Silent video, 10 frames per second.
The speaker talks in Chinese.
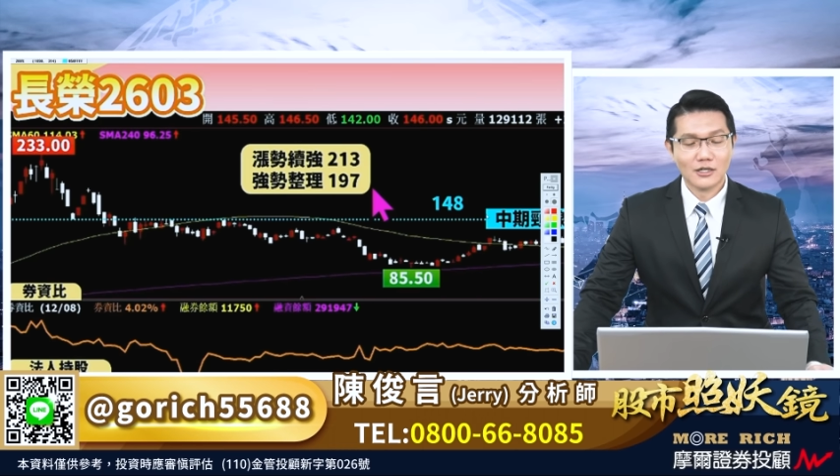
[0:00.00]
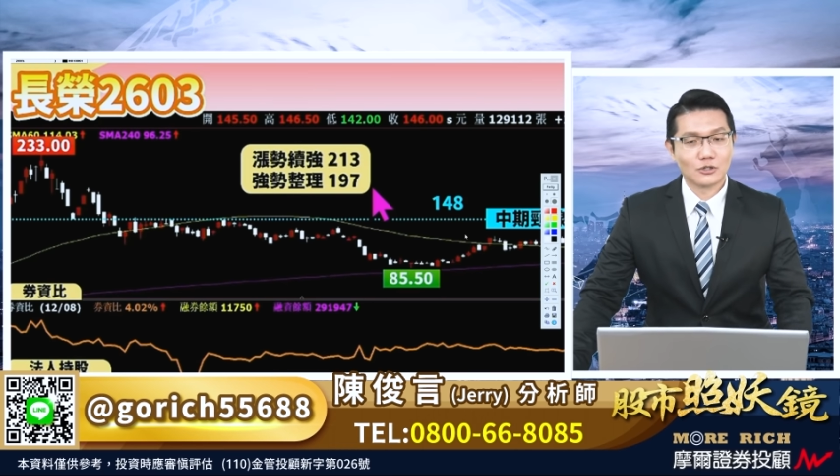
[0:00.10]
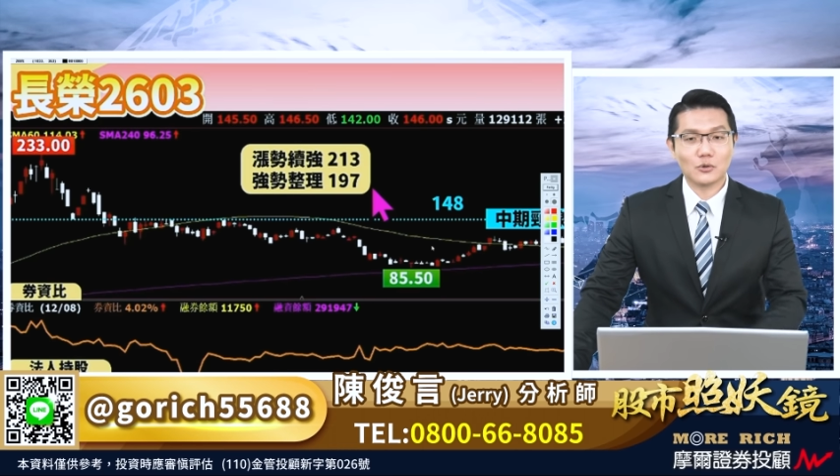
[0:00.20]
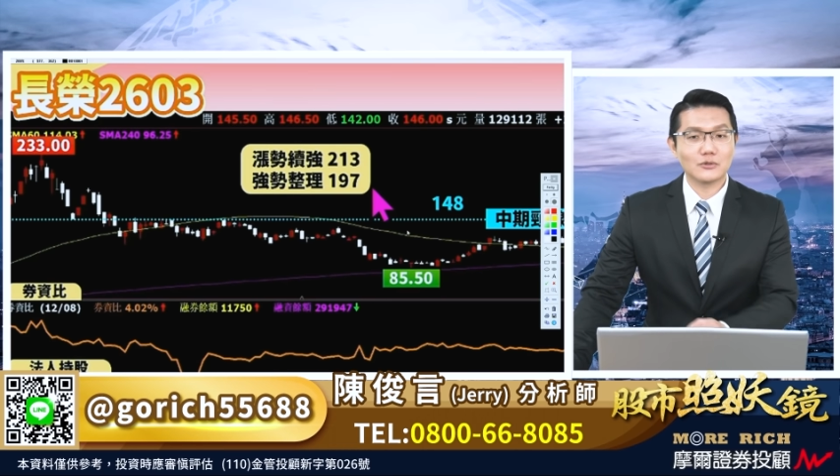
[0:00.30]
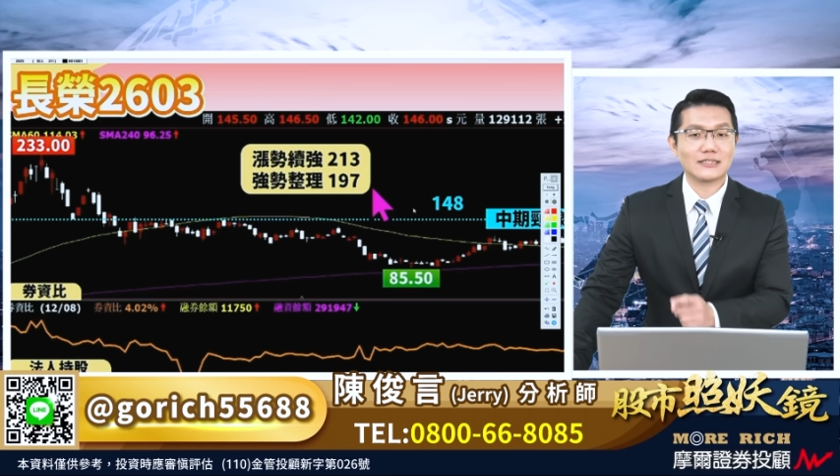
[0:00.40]

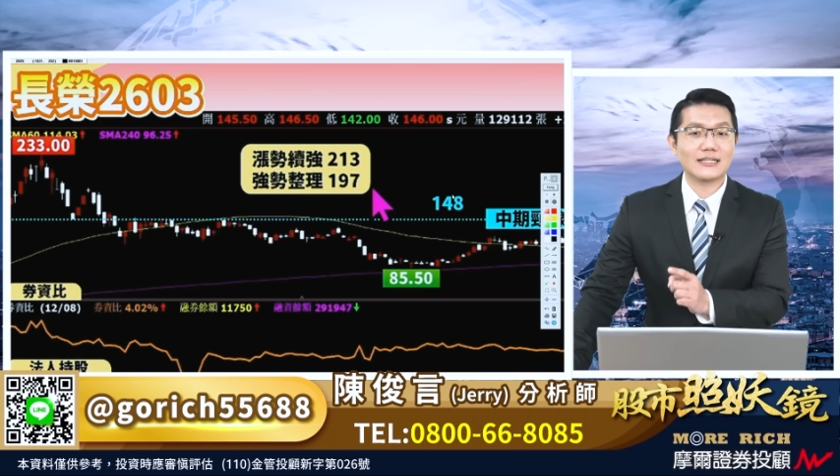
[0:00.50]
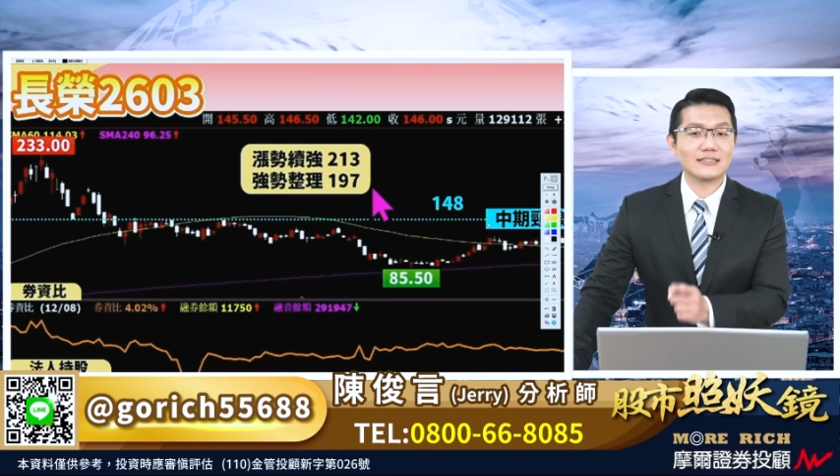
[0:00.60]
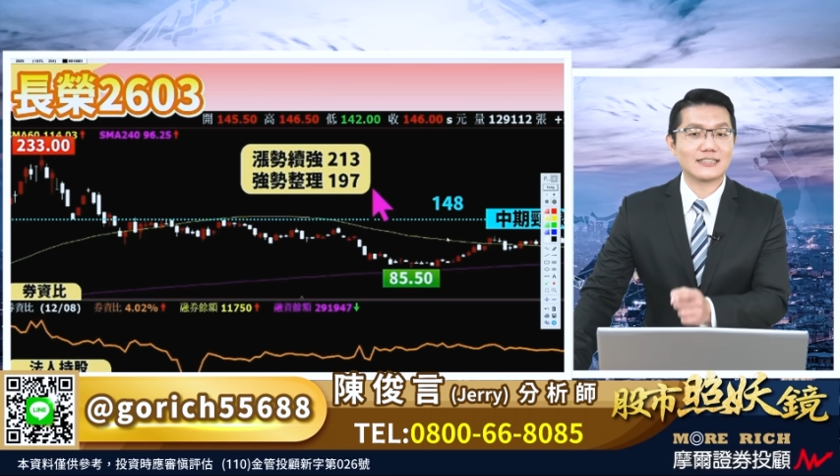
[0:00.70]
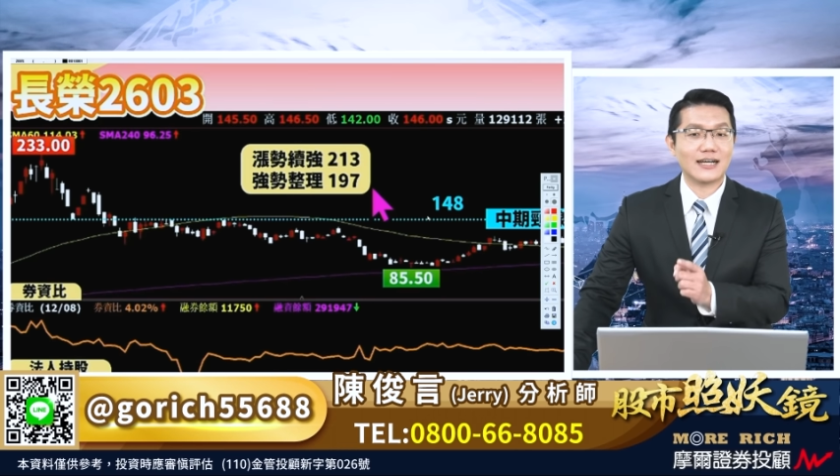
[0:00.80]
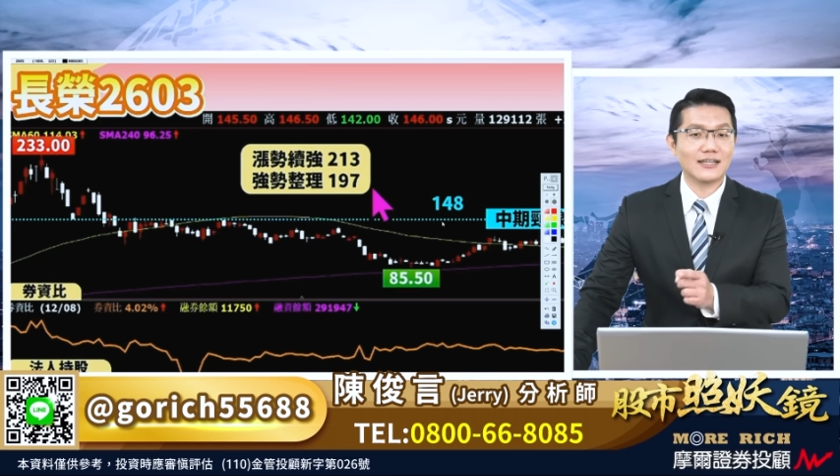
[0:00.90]
都
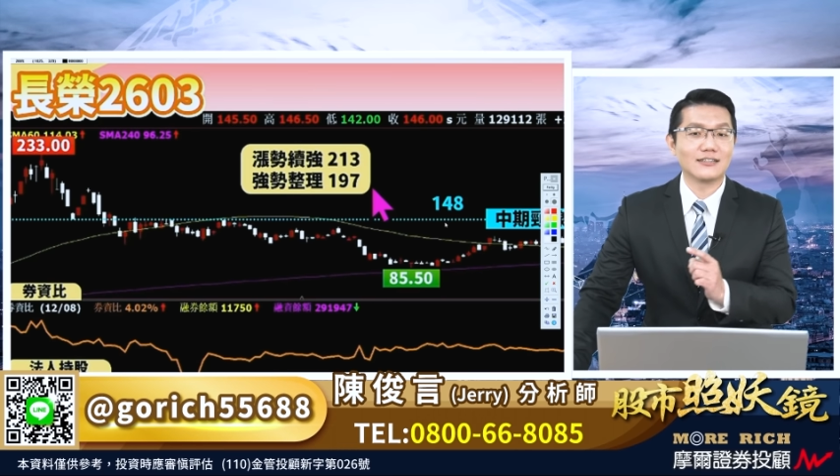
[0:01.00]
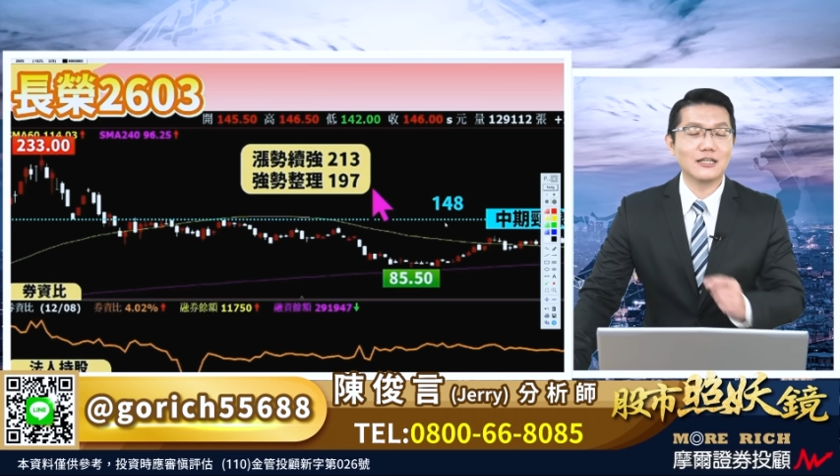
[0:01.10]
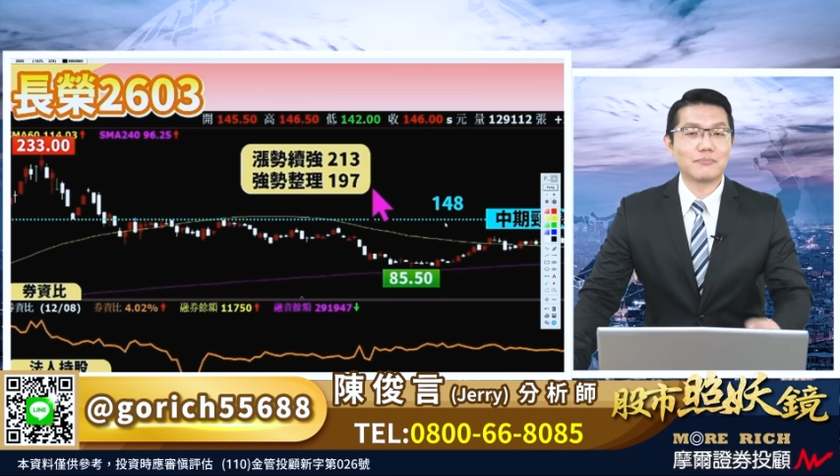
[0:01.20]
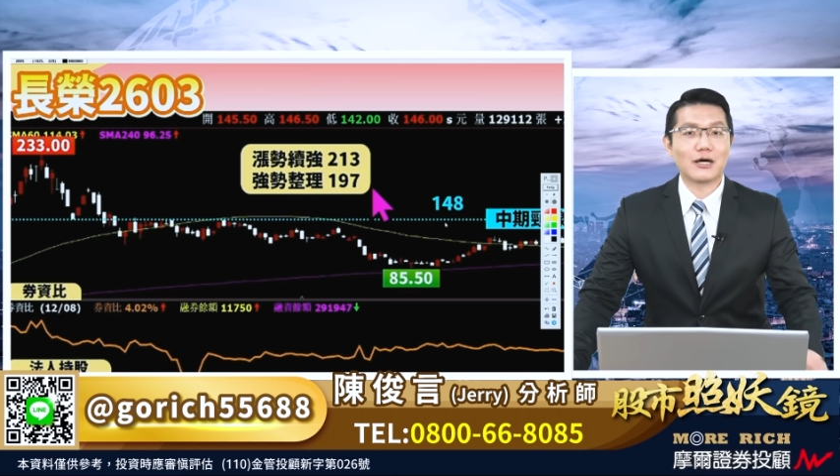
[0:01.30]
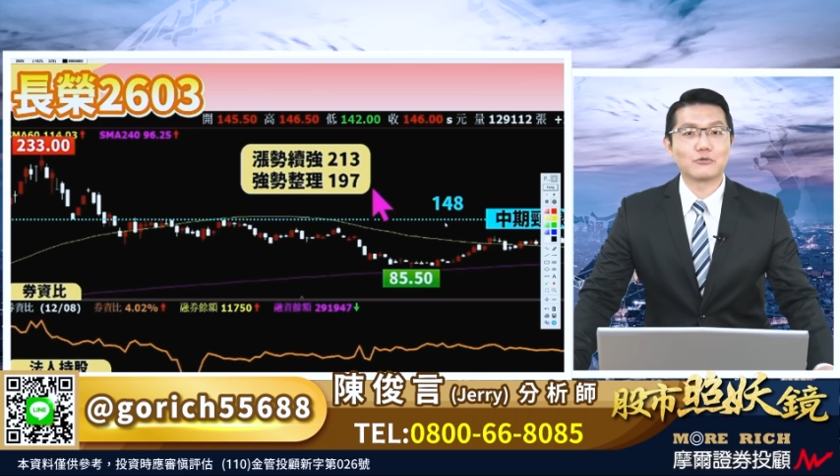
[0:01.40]
站在一百